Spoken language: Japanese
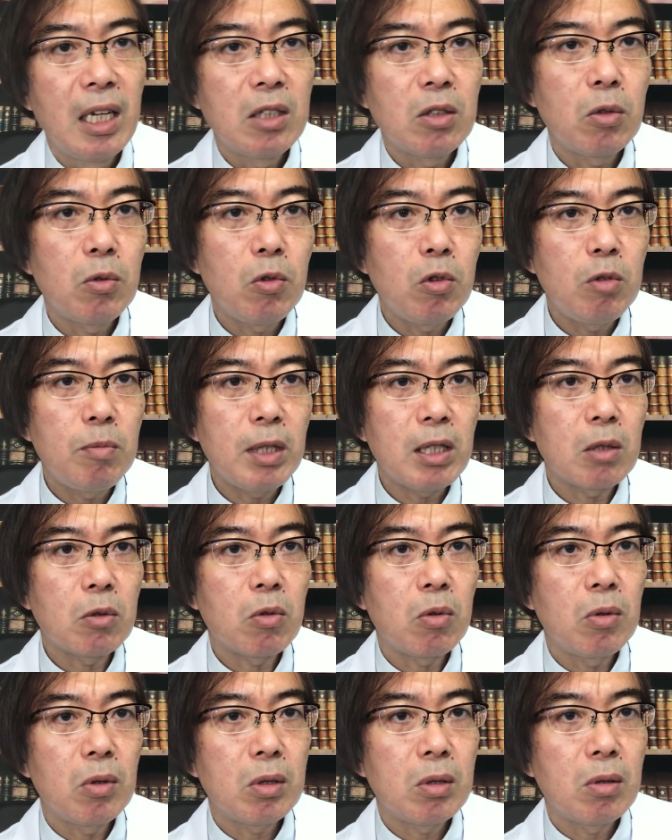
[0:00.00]
その馬が
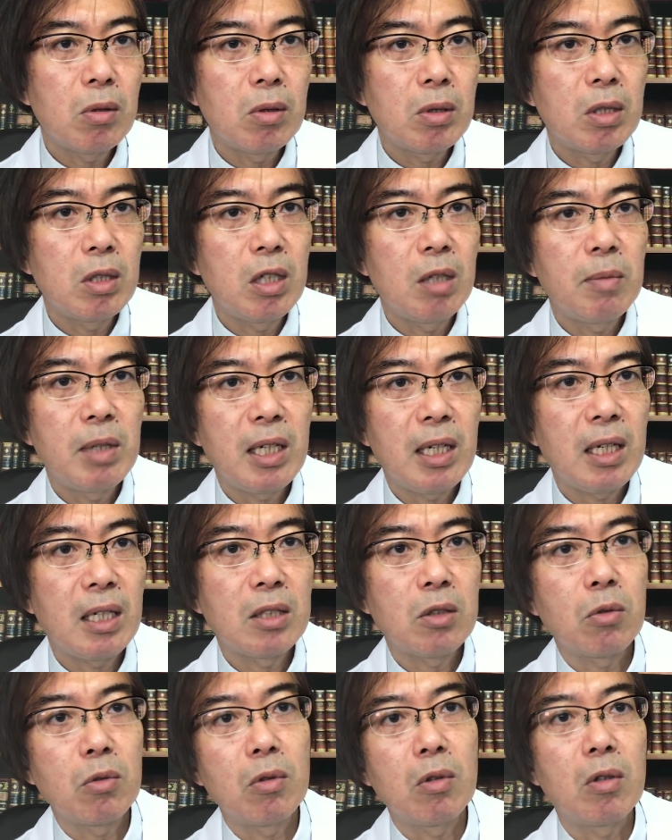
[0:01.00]
構想すれば、
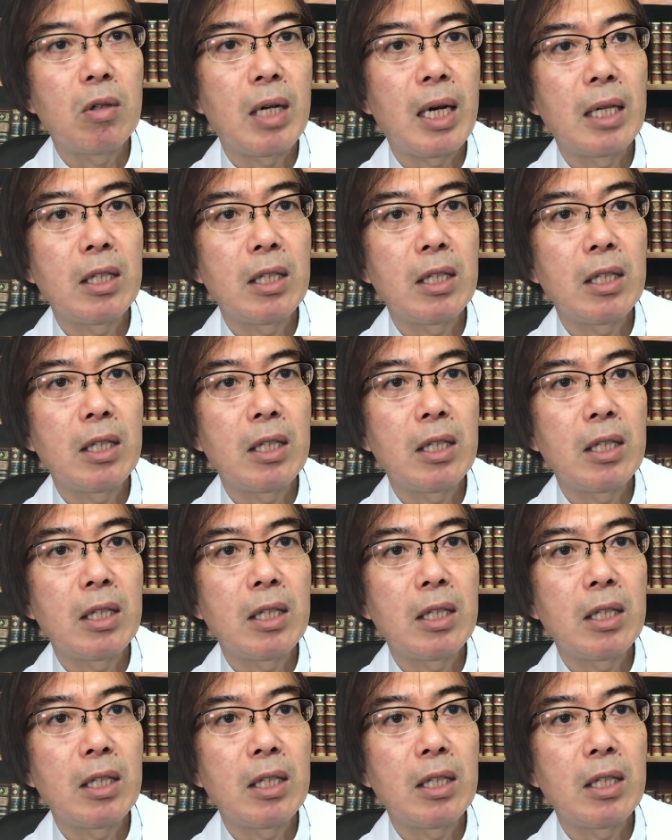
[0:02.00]
その